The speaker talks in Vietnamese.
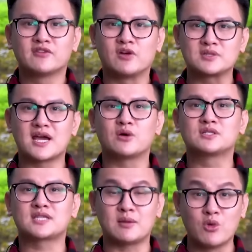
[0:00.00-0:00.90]
Phong trào
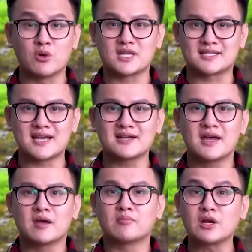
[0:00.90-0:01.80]
chạy bộ nhặt rác
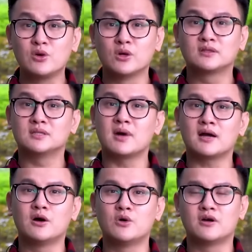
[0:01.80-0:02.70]
bắt nguồn từ Bắc
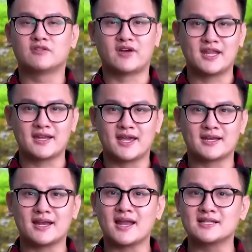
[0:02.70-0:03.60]
Âu và đến nay
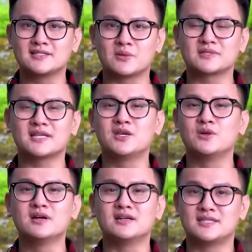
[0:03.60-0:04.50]
đã lan rộng ra nhiều
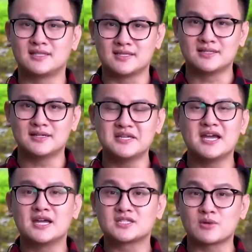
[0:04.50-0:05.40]
nước ở trên thế giới,
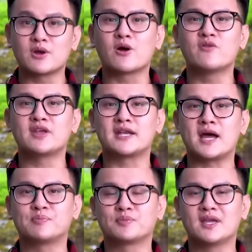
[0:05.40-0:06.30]
trong đó có Việt
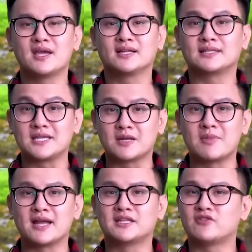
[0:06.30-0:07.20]
Nam. Tại Nhật
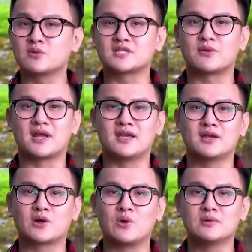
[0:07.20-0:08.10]
Bản thì phong trào
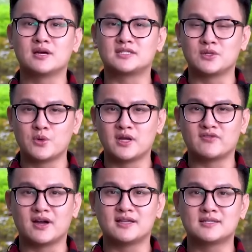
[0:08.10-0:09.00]
này cũng được chính quyền
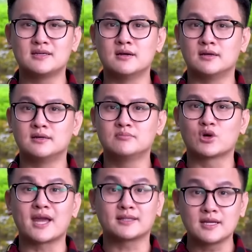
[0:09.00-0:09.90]
và người dân hưởng ứng
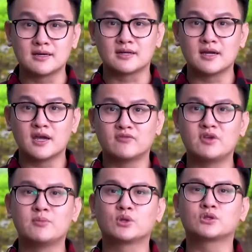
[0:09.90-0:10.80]
một cách tích cực
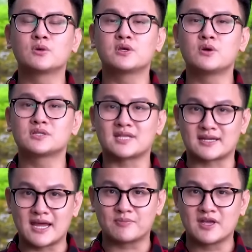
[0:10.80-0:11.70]
vì một Tokyo
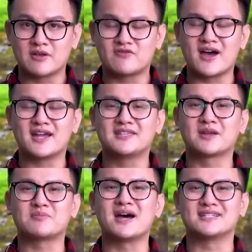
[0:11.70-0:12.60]
sạch đẹp và
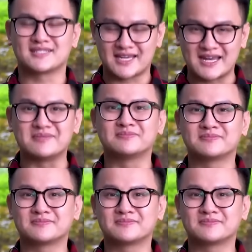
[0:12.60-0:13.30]
Nhật Bản sạch đẹp.